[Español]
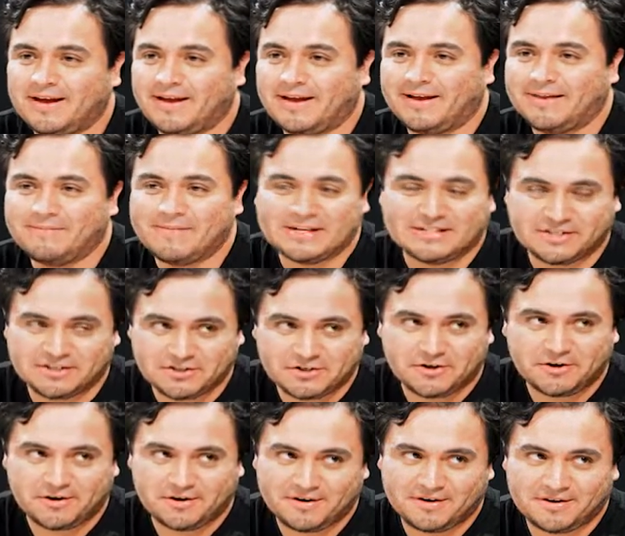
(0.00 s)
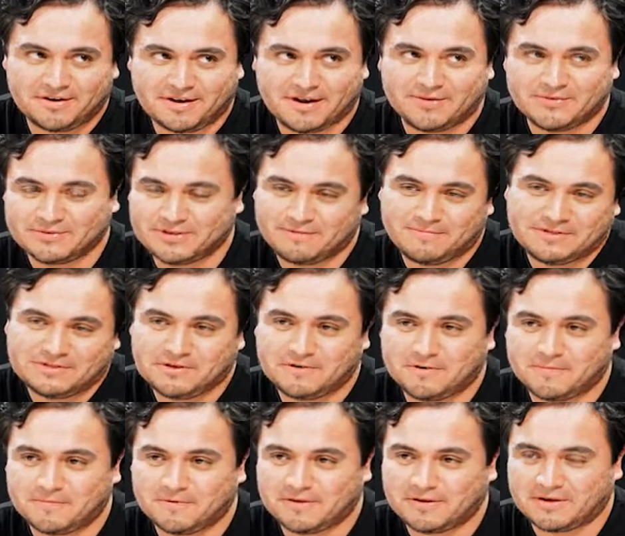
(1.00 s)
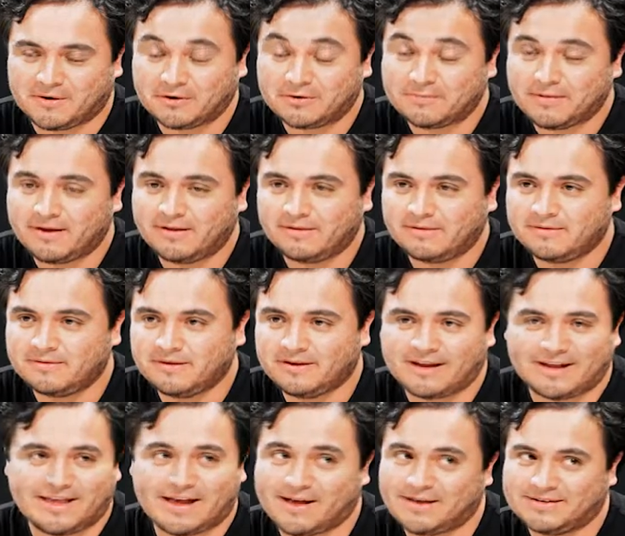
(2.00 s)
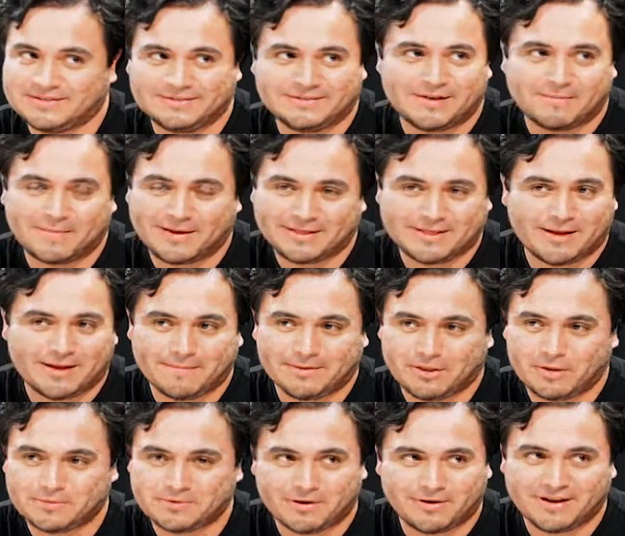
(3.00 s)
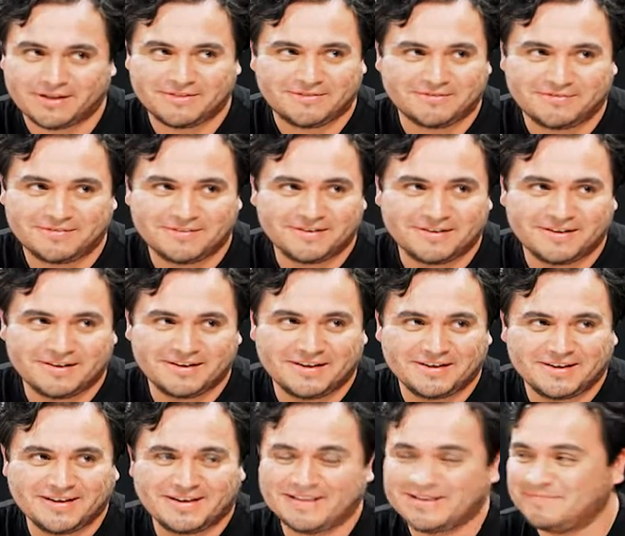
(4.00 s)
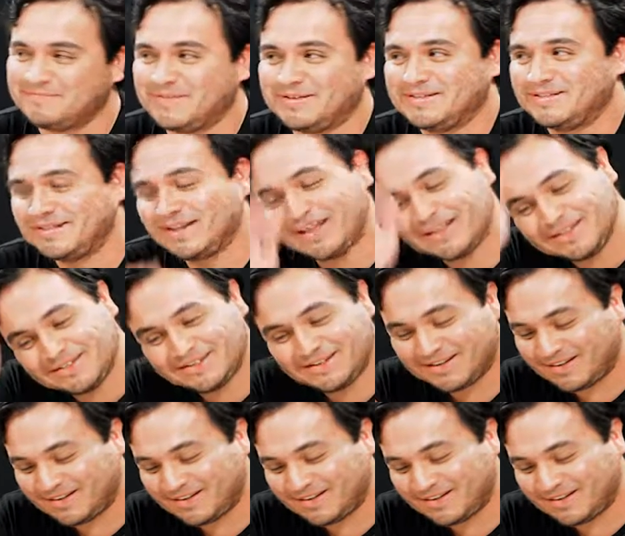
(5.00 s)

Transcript: el Messenger, que era un servicio como de Hotmail, que ya está prácticamente obsoleto. En paz descanse. En paz descanse.